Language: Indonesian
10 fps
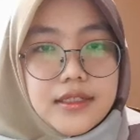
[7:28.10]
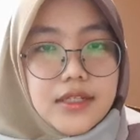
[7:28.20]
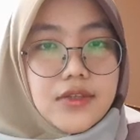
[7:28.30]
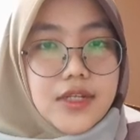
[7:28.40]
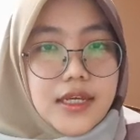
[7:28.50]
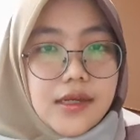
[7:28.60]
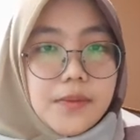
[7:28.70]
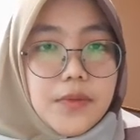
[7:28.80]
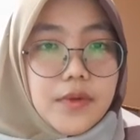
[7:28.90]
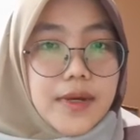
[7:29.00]
Selanjutnya,
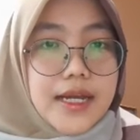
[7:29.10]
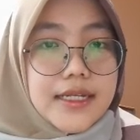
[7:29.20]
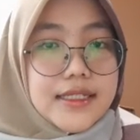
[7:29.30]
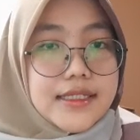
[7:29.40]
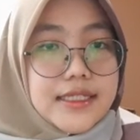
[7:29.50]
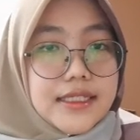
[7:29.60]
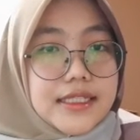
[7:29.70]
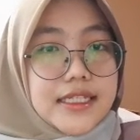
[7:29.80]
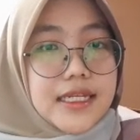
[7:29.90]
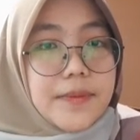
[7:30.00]
perubahan kecil
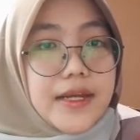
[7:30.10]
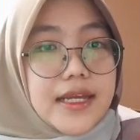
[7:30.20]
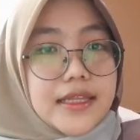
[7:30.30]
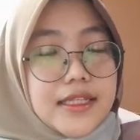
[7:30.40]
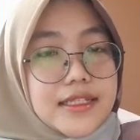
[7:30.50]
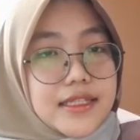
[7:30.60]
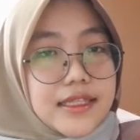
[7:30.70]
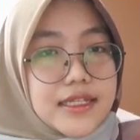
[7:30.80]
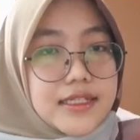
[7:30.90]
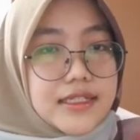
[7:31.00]
terjadi pada
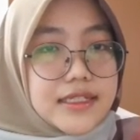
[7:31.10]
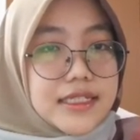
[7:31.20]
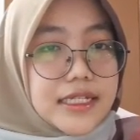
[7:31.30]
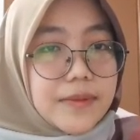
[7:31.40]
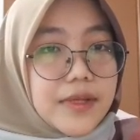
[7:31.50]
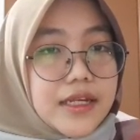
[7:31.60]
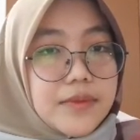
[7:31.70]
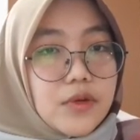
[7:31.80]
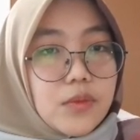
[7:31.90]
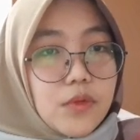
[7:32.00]
intensitas sikap yang
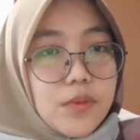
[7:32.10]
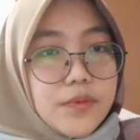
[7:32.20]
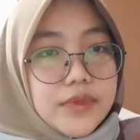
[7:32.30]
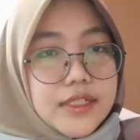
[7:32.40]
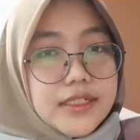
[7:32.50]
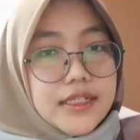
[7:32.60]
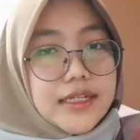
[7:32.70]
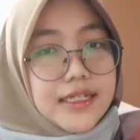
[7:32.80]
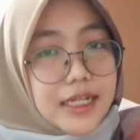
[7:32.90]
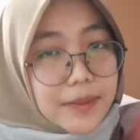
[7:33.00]
lebih umum
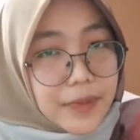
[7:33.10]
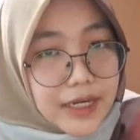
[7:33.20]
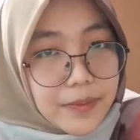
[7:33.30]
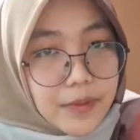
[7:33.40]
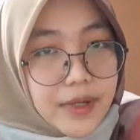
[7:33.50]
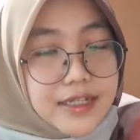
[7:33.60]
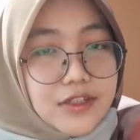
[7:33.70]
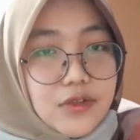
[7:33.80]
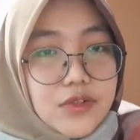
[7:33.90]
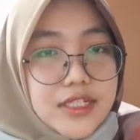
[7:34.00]
terjadi daripada perubahan
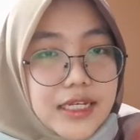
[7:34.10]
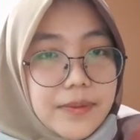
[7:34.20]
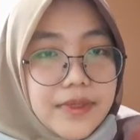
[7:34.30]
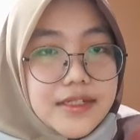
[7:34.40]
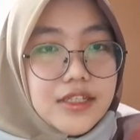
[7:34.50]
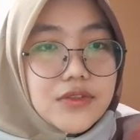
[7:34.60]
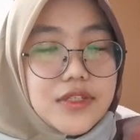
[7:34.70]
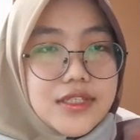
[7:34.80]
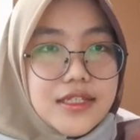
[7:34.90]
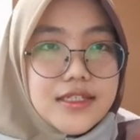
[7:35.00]
seluruh sikap dari satu
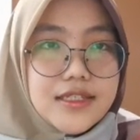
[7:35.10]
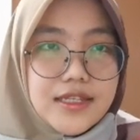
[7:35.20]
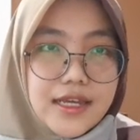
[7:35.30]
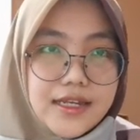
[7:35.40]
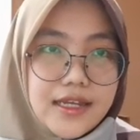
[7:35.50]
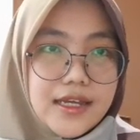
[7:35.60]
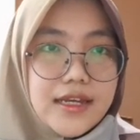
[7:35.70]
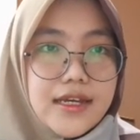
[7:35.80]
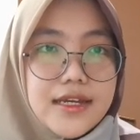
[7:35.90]
sisi ke sisi lainnya.